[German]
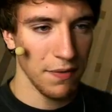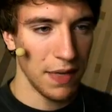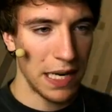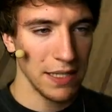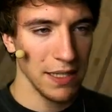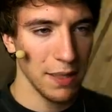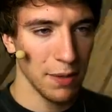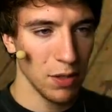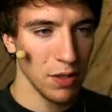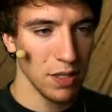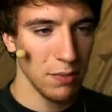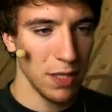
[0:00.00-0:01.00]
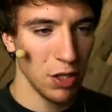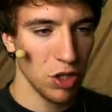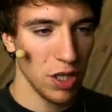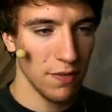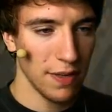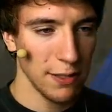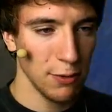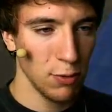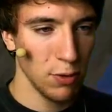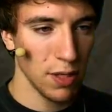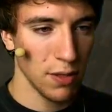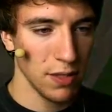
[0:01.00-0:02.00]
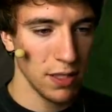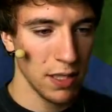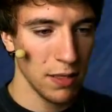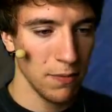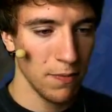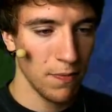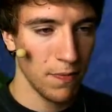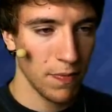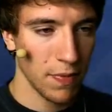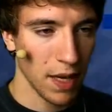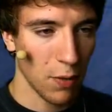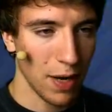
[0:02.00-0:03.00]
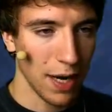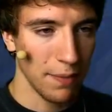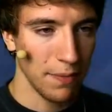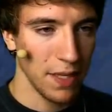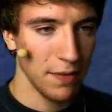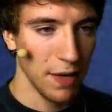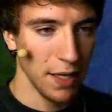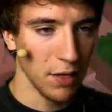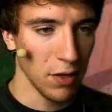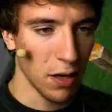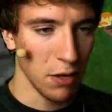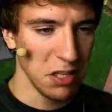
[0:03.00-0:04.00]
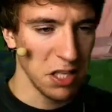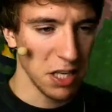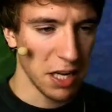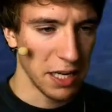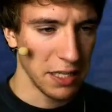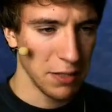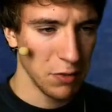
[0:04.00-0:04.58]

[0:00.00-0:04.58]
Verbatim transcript: Wir lassen die aber trotzdem hier stehen, weil sie süß aussehen. Wow, ich will dich doch ausschalten.